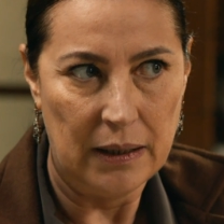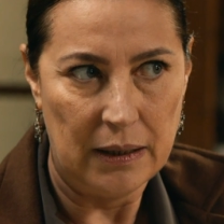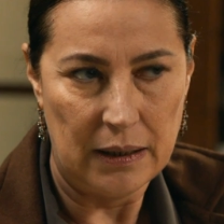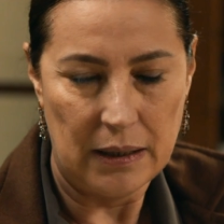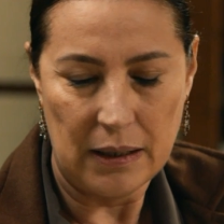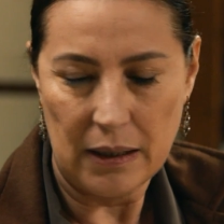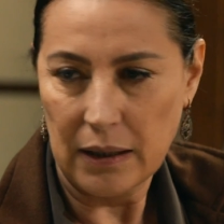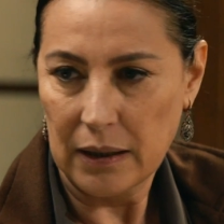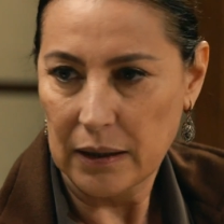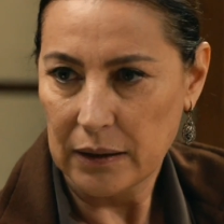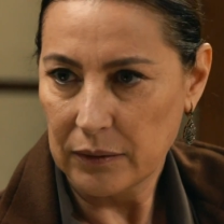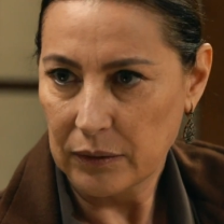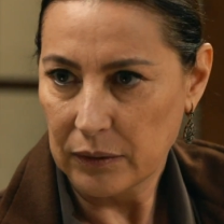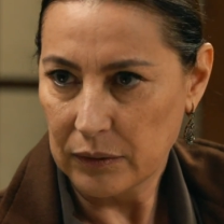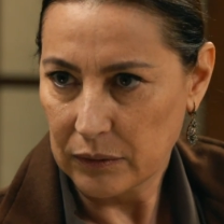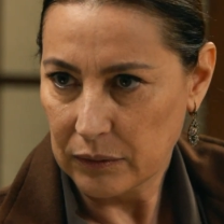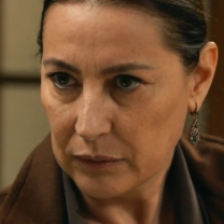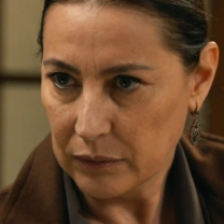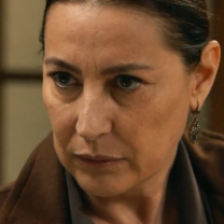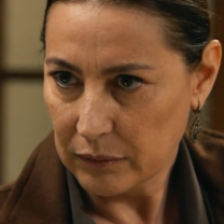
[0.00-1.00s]
Ha
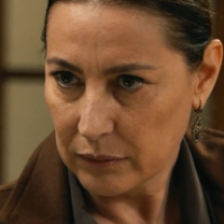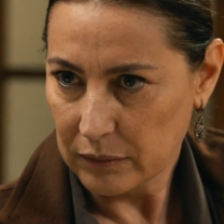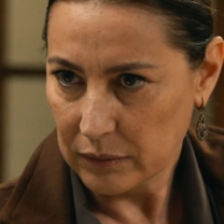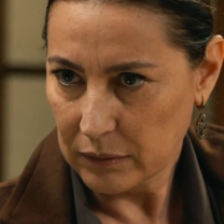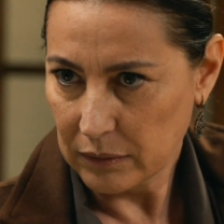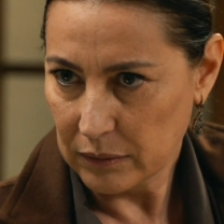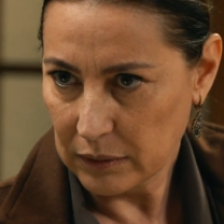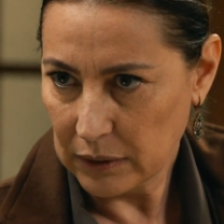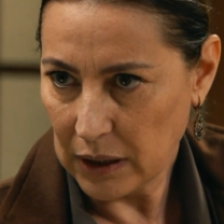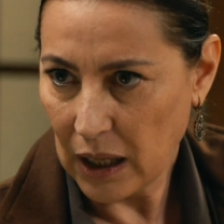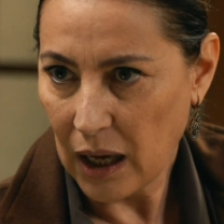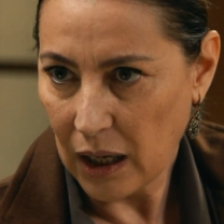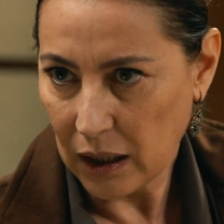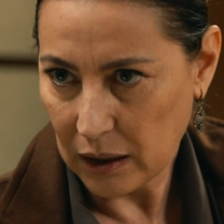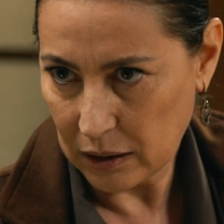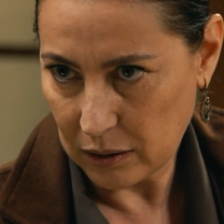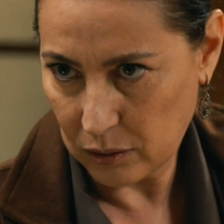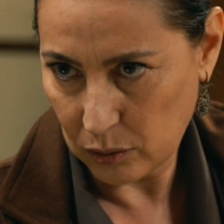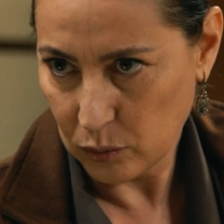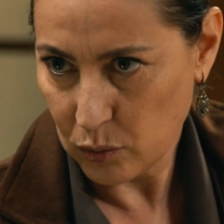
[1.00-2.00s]
yok, daha
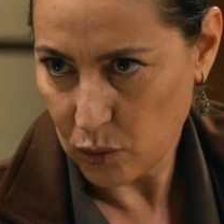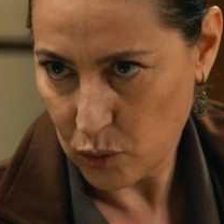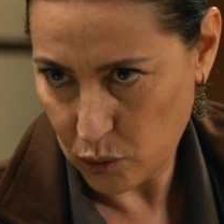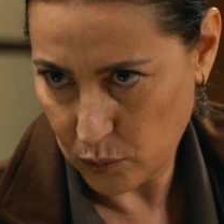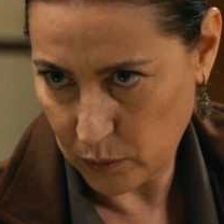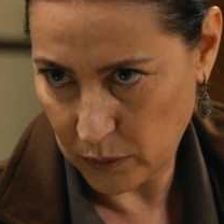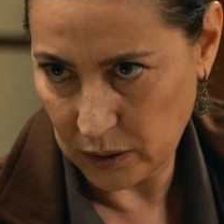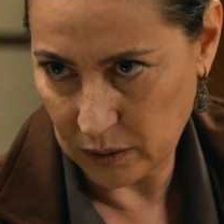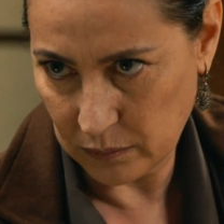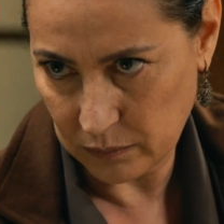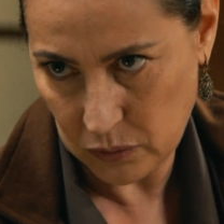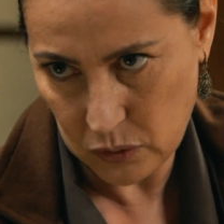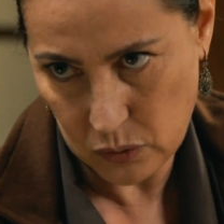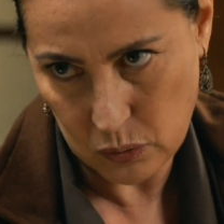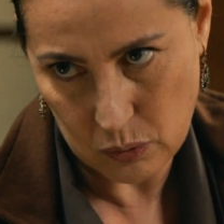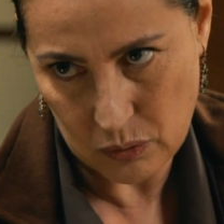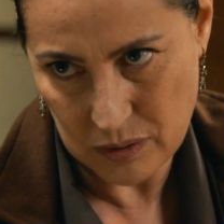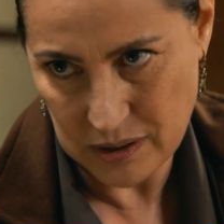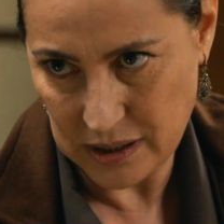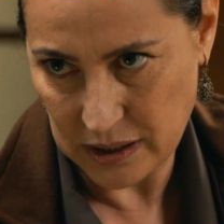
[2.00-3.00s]
konuşmadım.
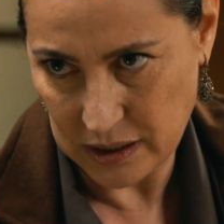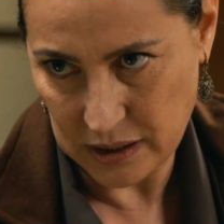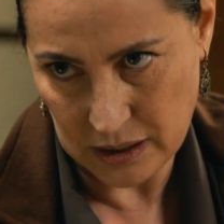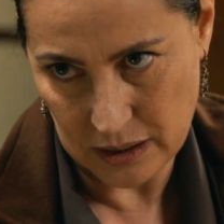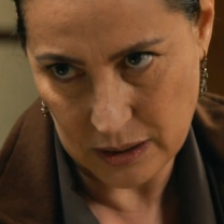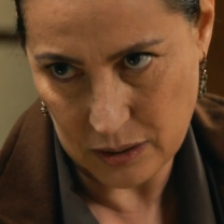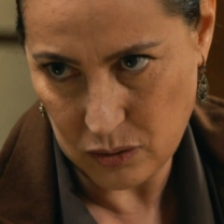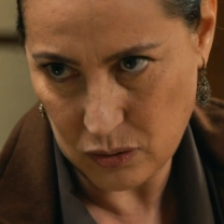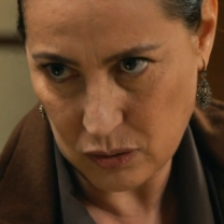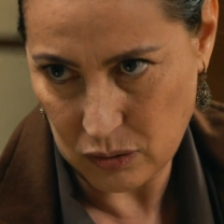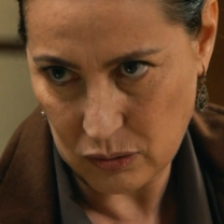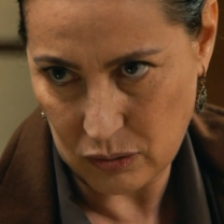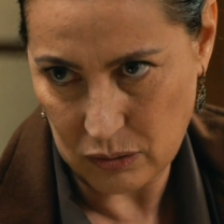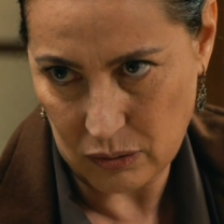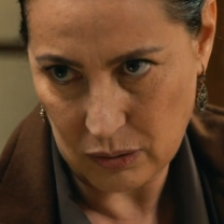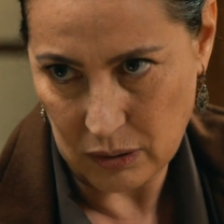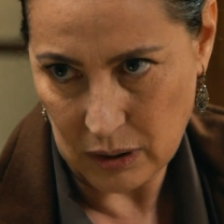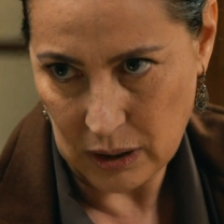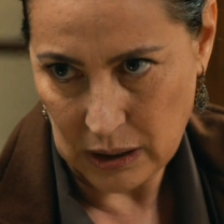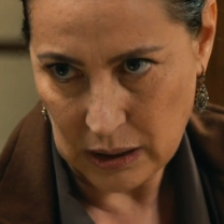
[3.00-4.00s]
Çok sinirli
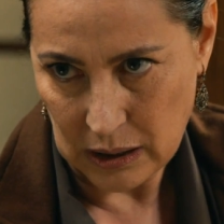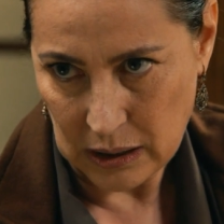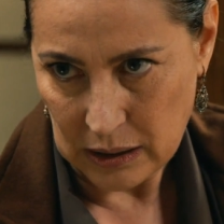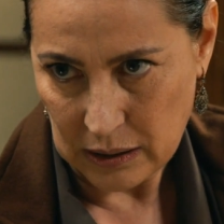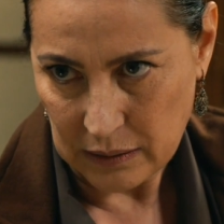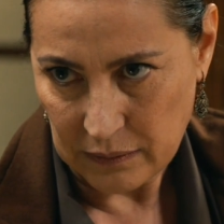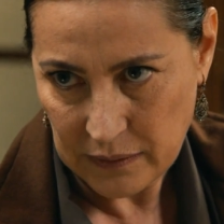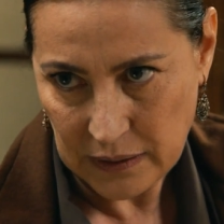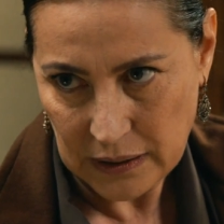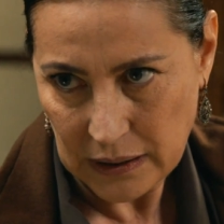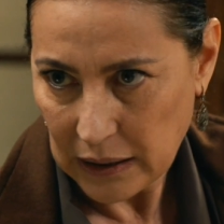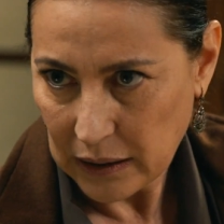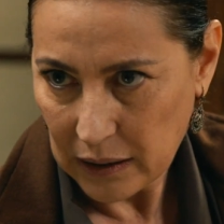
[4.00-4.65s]
çünkü. Valla